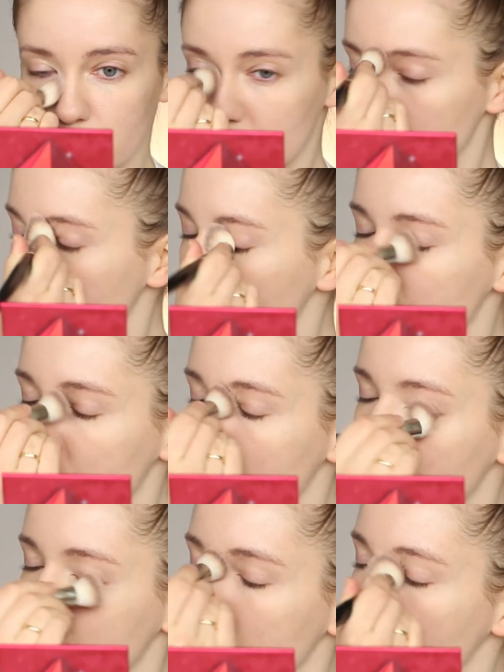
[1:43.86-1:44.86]
Może to być
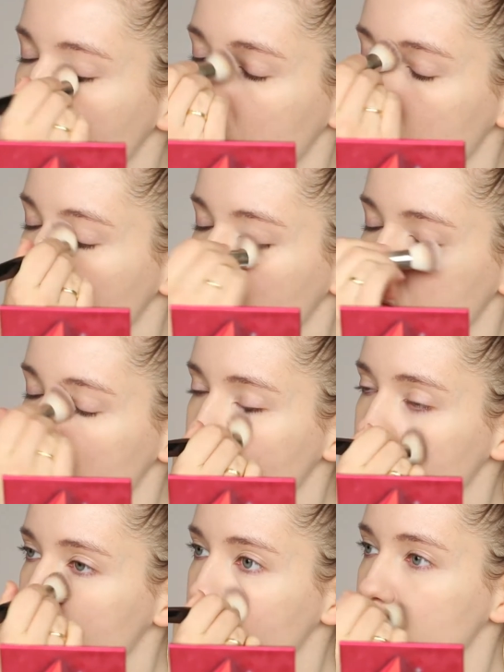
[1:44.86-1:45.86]
również
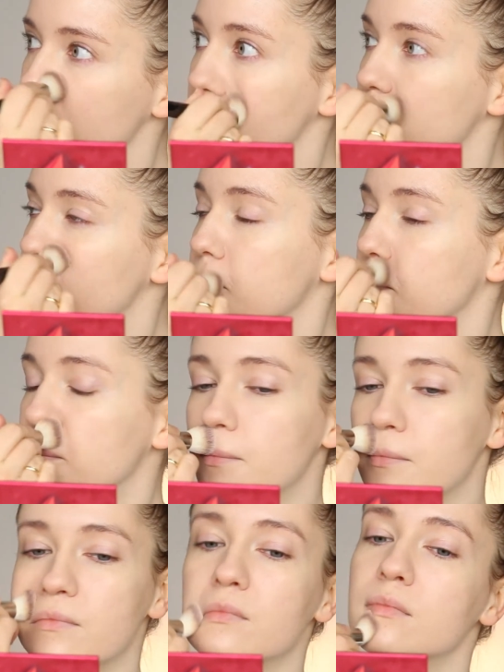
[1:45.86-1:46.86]
podkład, jeżeli nie masz
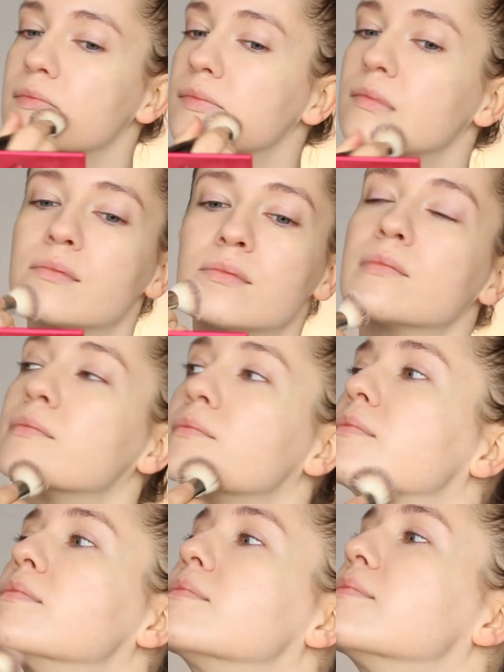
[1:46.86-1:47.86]
korektora w,
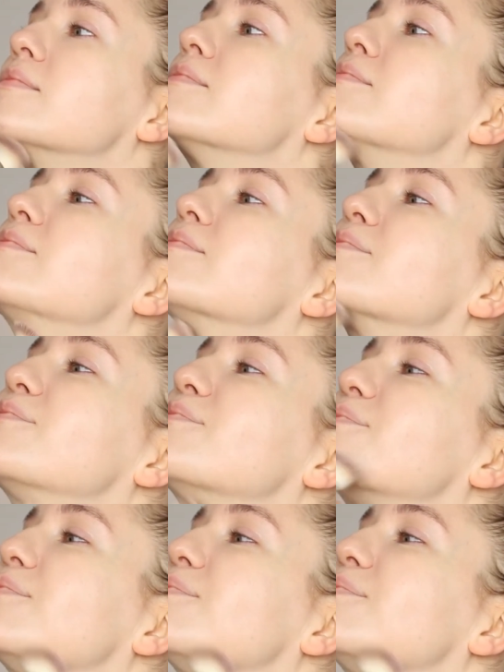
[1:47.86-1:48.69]
odcieniu swojej skóry.